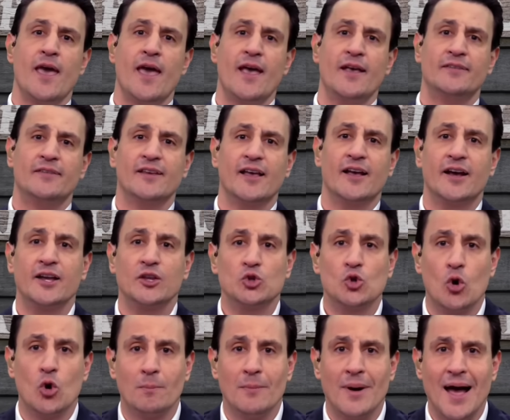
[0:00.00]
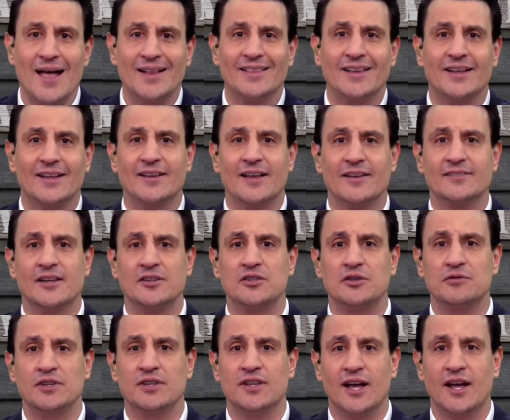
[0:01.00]
Essa retomada das
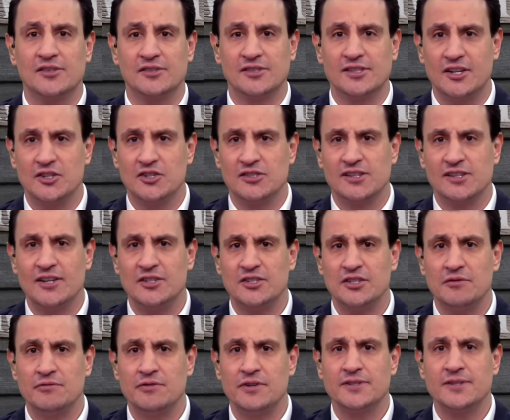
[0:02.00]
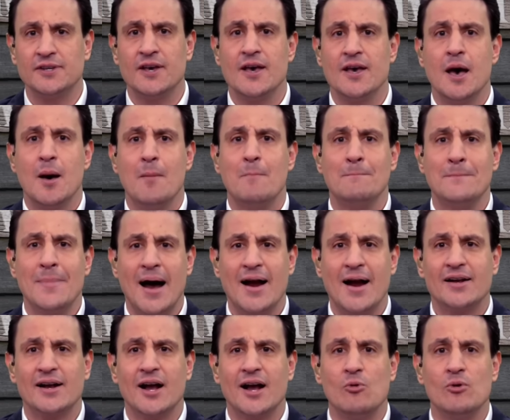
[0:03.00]
atividades legislativas
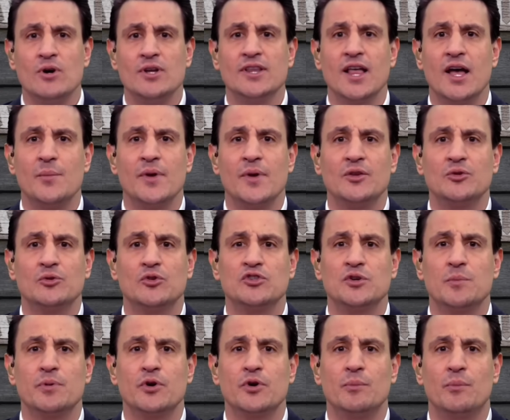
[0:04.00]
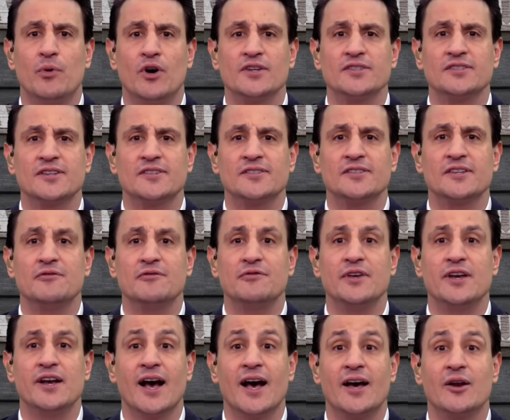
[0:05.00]
marca o andamento de propostas que
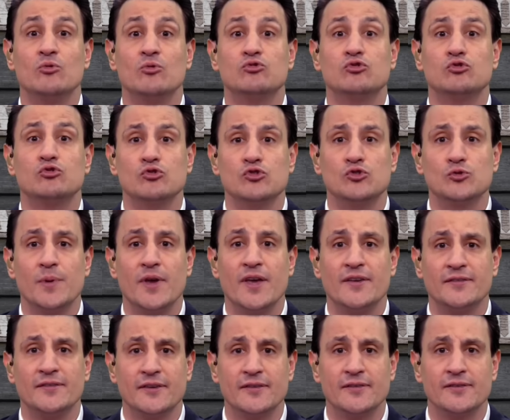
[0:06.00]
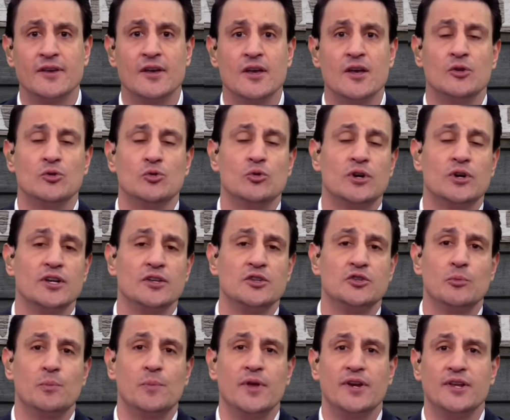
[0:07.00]
ficaram suspensas
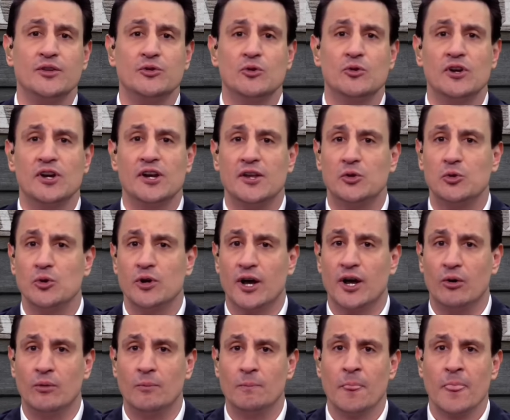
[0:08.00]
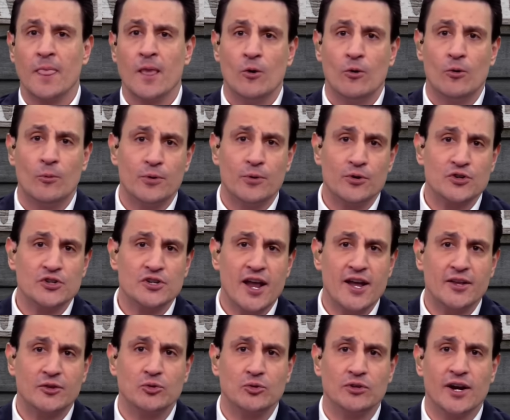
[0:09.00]
durante o período eleitoral. O
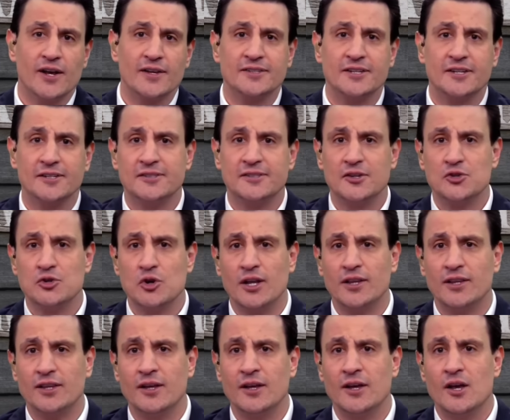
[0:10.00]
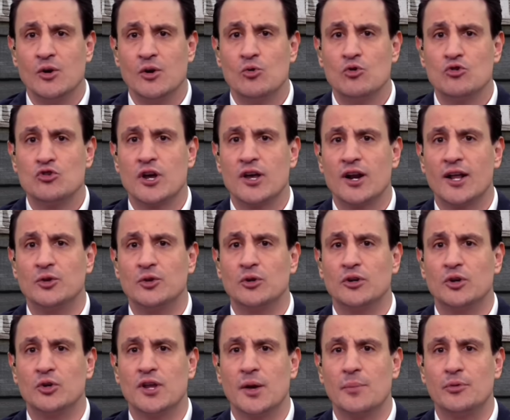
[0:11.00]
projeto na CCJ, cujo
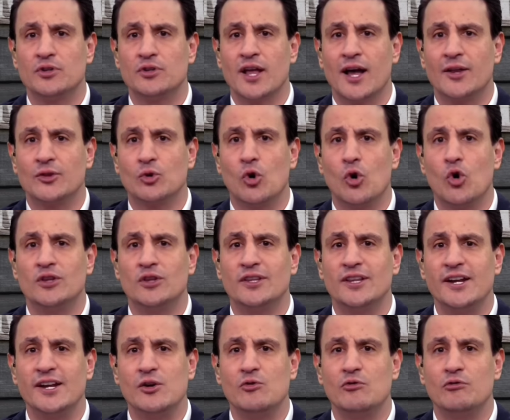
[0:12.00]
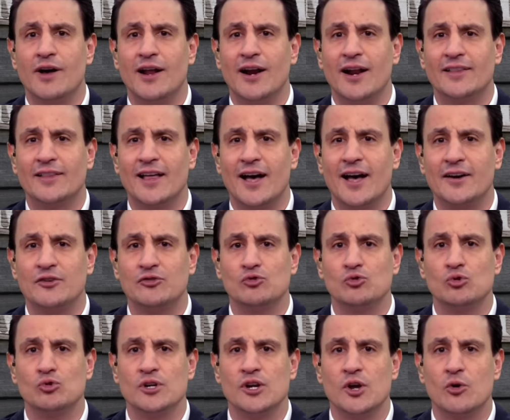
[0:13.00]
relator é o deputado Rodrigo
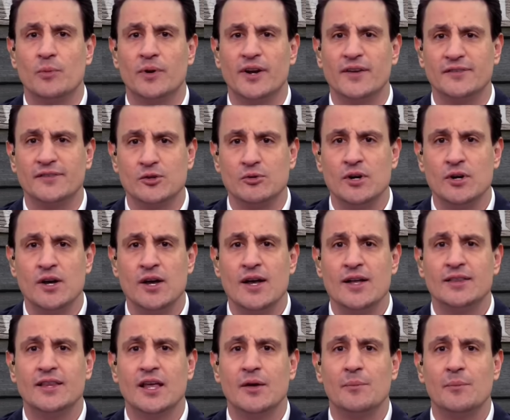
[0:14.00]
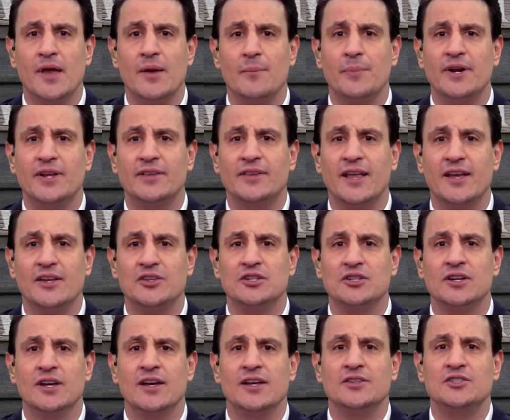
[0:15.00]
Valadares, do União Brasil, também
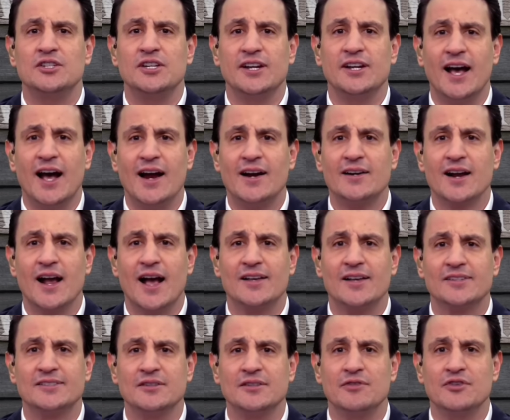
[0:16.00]
pretende tirar as